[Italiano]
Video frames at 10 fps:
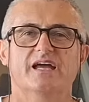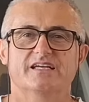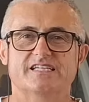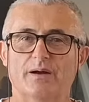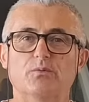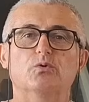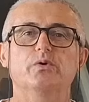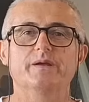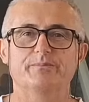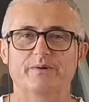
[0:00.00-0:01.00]
Siamo
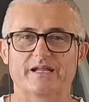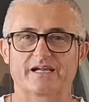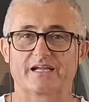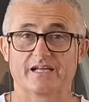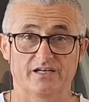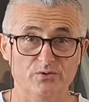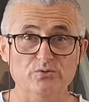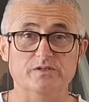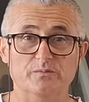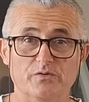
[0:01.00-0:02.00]
qui per eh,
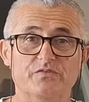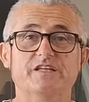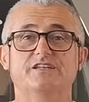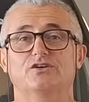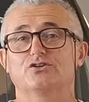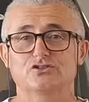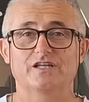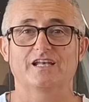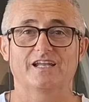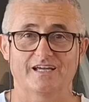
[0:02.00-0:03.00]
l'ultimo video
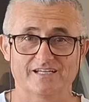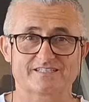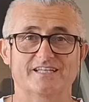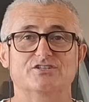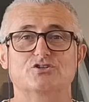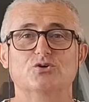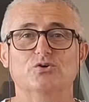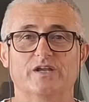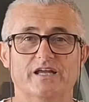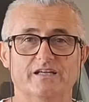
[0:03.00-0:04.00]
della
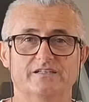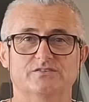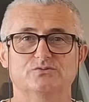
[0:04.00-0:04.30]
stagione